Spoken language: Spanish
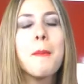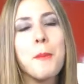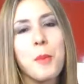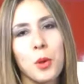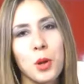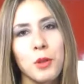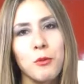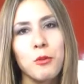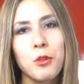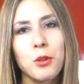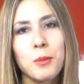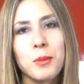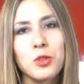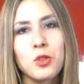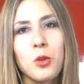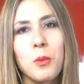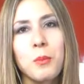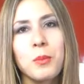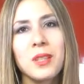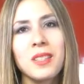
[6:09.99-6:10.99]
por la
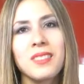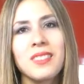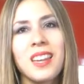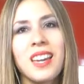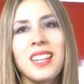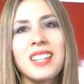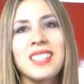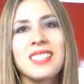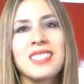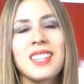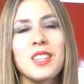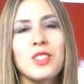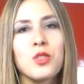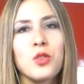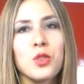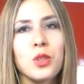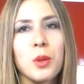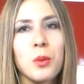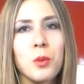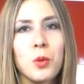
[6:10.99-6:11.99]
información brindada en esta
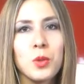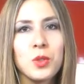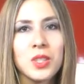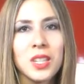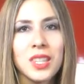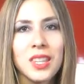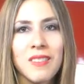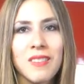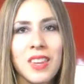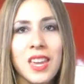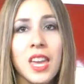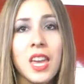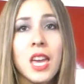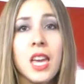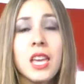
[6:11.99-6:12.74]
edición de Bolsa TV.